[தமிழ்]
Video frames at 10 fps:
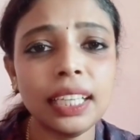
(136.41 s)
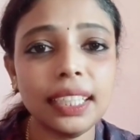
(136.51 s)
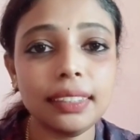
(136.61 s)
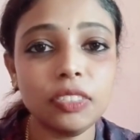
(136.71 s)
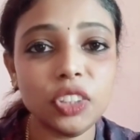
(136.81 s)

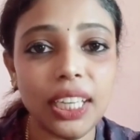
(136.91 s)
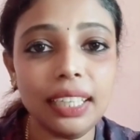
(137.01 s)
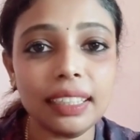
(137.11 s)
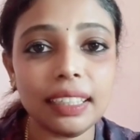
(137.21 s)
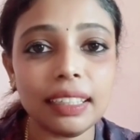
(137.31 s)
இது
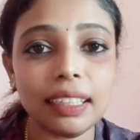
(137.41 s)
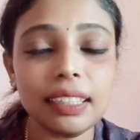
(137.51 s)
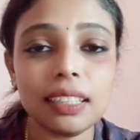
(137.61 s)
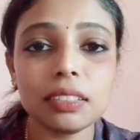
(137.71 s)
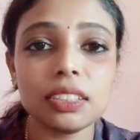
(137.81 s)
ட்ரையலுங்கிறனால
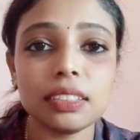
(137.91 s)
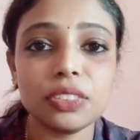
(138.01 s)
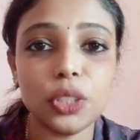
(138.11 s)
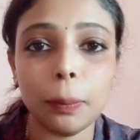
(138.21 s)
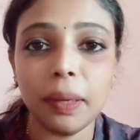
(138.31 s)
நான்
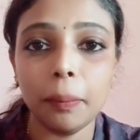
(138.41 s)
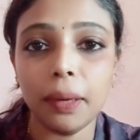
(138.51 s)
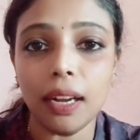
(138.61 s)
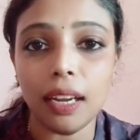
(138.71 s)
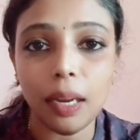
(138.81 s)
செக் பண்ணி
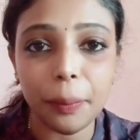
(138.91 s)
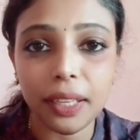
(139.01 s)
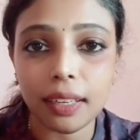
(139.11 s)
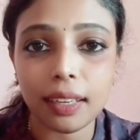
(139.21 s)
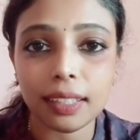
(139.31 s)
பார்க்கலாம்
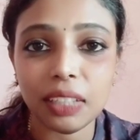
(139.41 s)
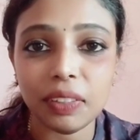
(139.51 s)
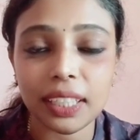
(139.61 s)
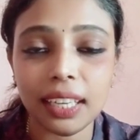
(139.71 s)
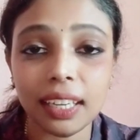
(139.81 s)
அப்படிங்கிறதுக்காக தான்
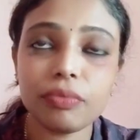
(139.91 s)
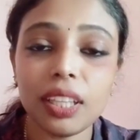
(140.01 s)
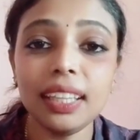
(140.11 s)
வாங்கியிருக்கேன்